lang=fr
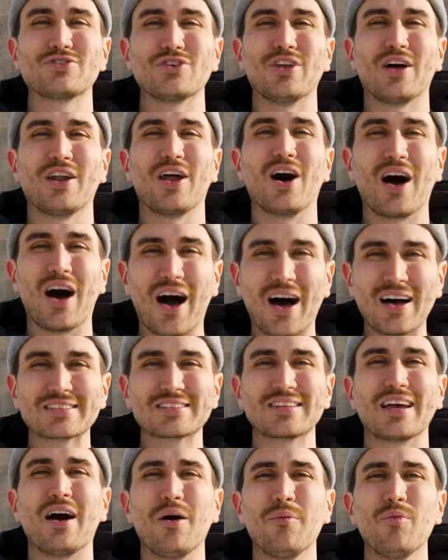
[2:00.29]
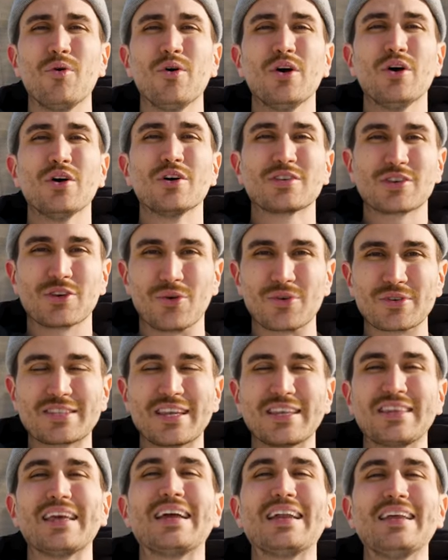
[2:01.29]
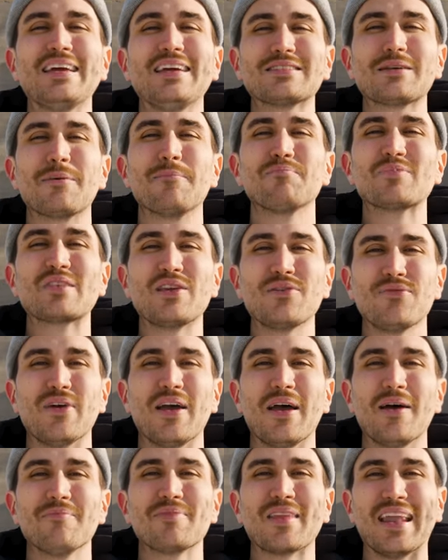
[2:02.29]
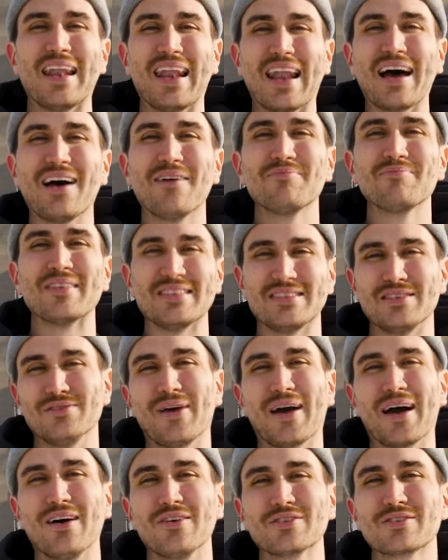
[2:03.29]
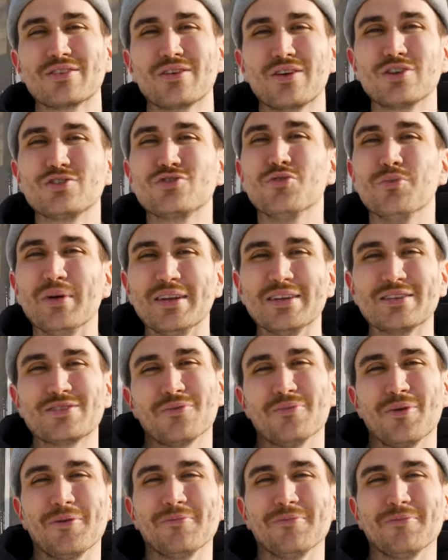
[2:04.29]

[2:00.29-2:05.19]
sud. Alors ensemble, soyons cette Église qui fait la différence. Que Dieu vous bénisse tout le